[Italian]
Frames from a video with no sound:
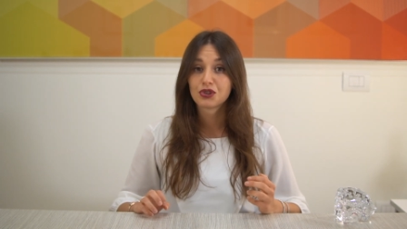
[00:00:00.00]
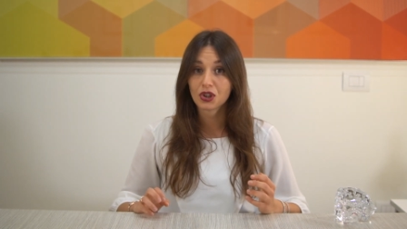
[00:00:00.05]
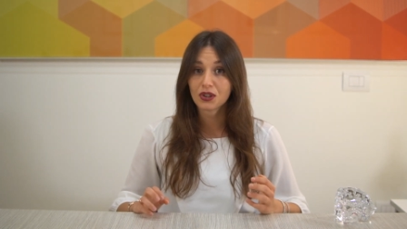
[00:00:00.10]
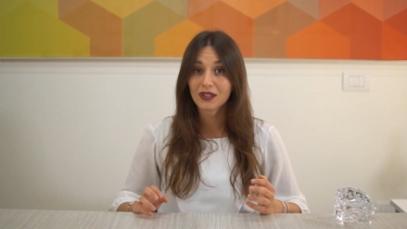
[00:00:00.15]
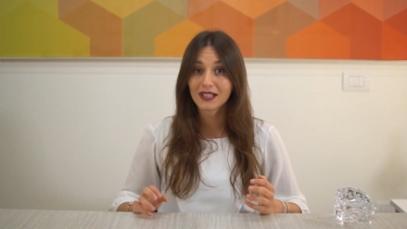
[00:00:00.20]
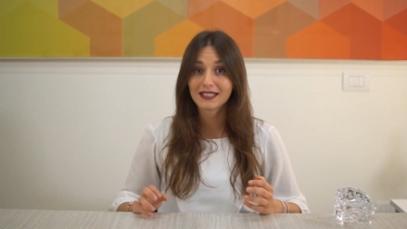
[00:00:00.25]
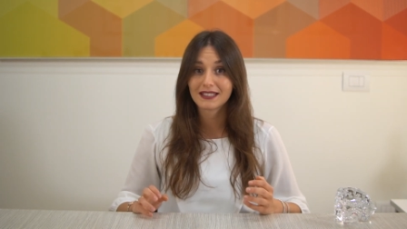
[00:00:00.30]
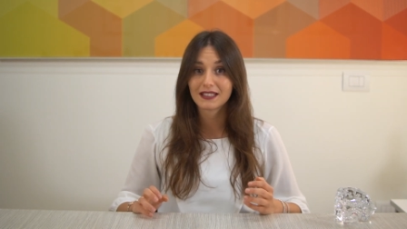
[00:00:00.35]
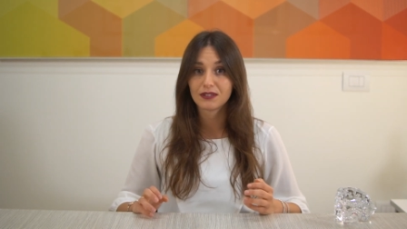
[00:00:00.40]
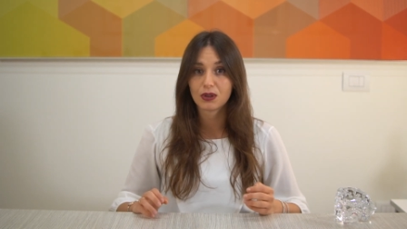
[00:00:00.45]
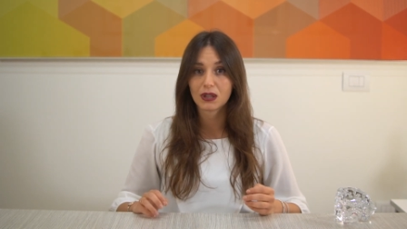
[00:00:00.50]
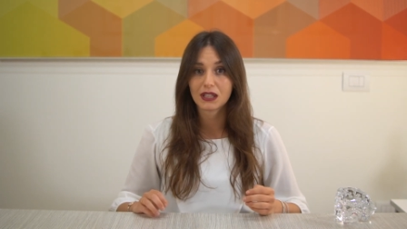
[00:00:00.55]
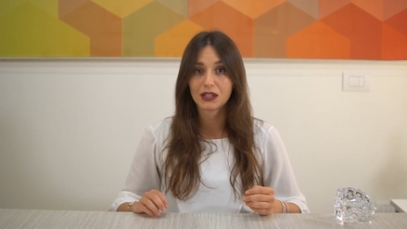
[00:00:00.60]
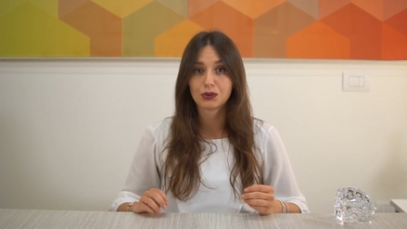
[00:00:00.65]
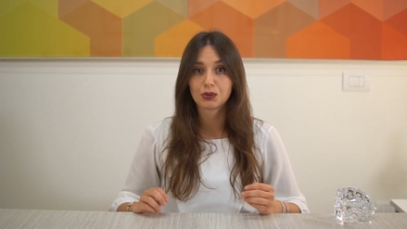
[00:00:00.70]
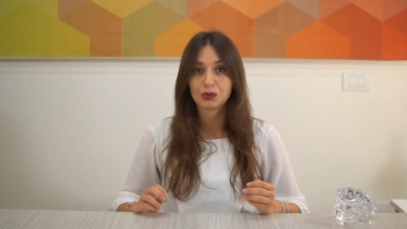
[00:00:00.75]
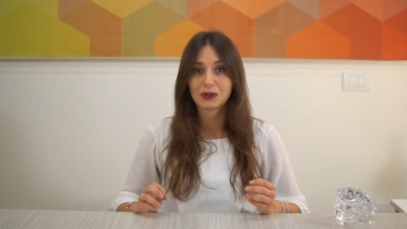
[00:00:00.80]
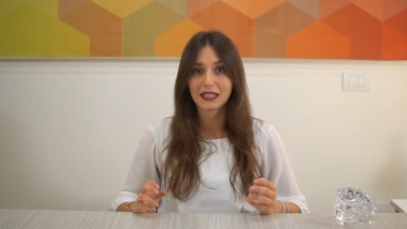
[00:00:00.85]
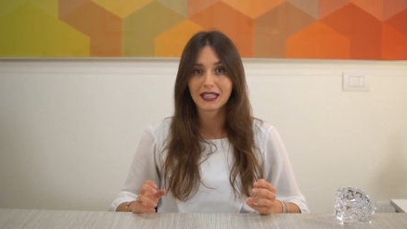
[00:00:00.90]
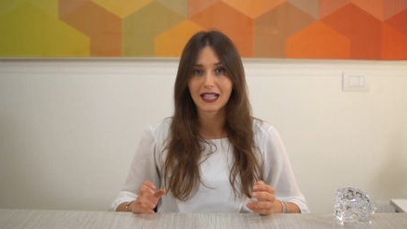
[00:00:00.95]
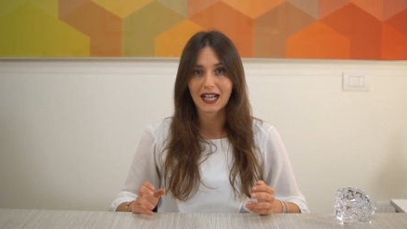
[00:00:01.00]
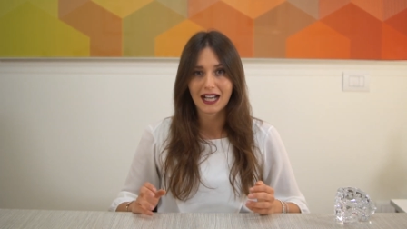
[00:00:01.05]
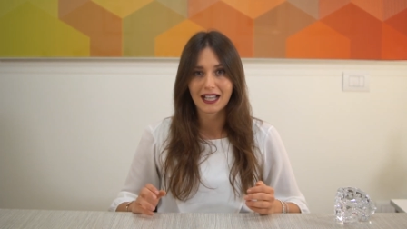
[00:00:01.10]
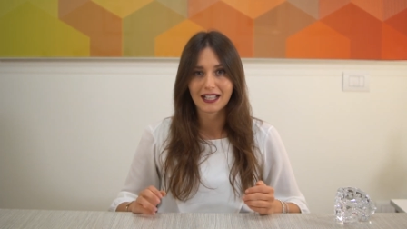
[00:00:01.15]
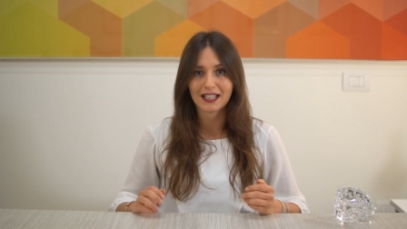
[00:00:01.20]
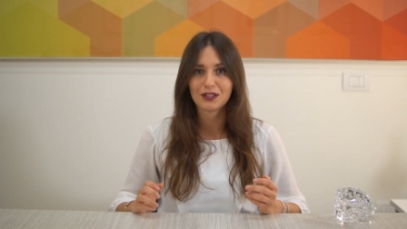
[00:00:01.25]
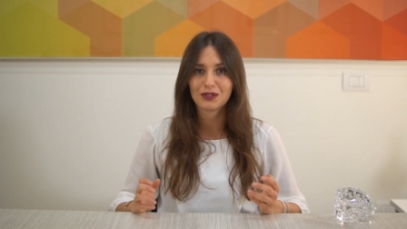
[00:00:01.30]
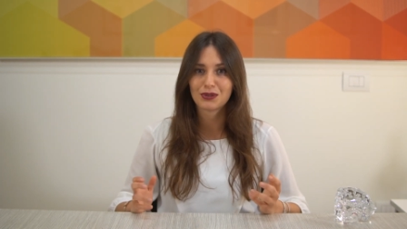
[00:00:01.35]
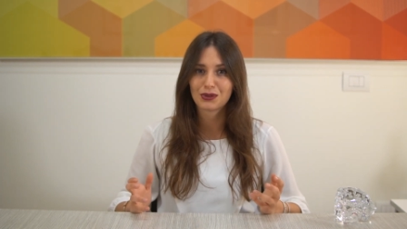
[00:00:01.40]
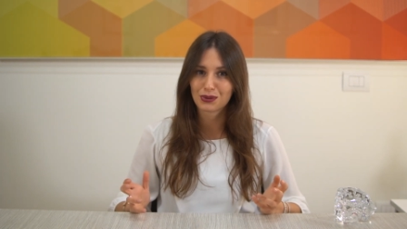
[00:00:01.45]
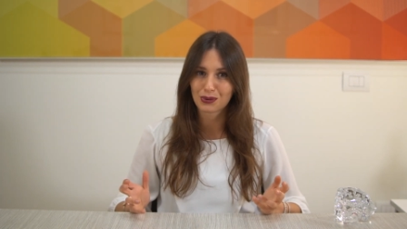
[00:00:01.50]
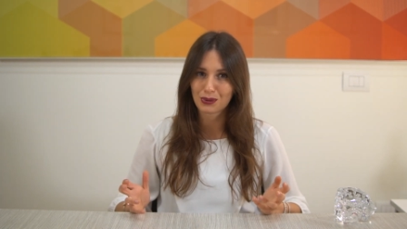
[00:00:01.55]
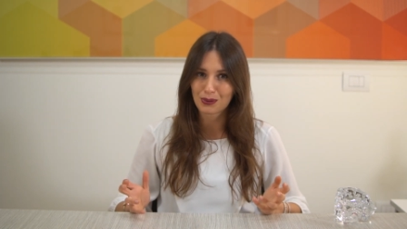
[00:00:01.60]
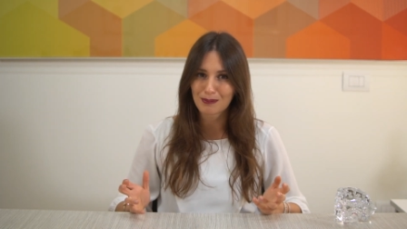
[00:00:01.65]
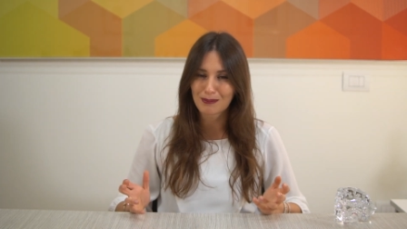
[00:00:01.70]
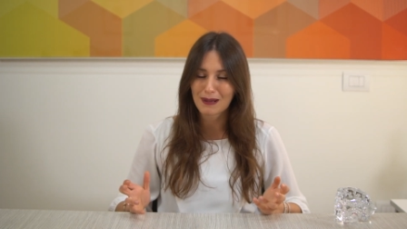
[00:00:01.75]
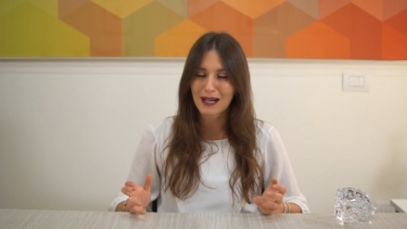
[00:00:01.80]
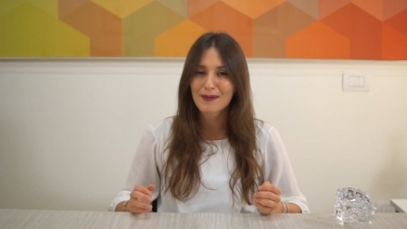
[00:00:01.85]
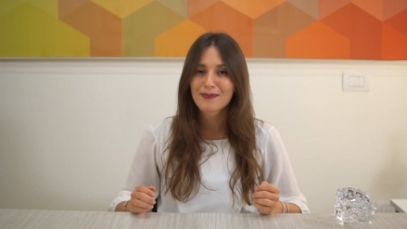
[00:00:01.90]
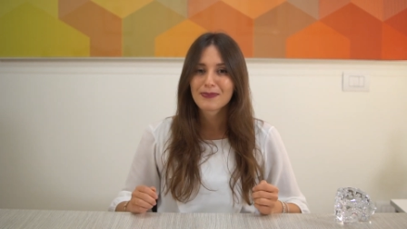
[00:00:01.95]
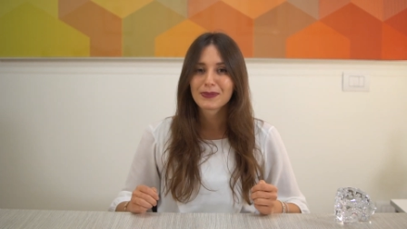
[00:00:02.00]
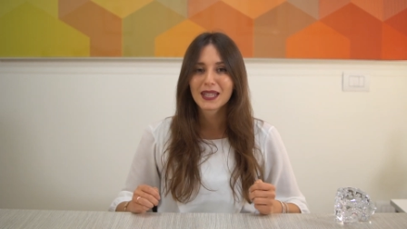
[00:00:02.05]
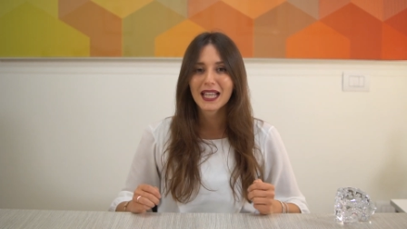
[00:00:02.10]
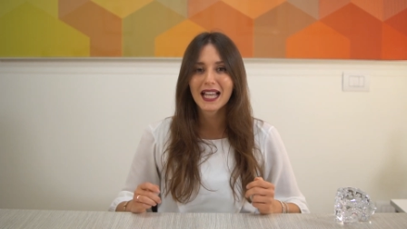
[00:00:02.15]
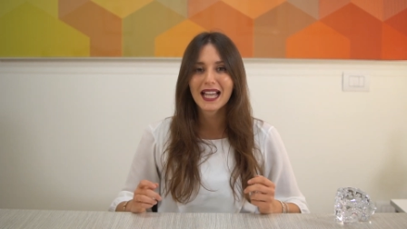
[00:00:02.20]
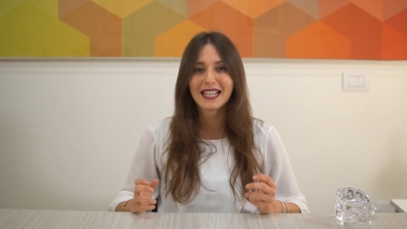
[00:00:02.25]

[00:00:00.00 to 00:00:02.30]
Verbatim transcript: Ciò che si vuole tutelare, insomma,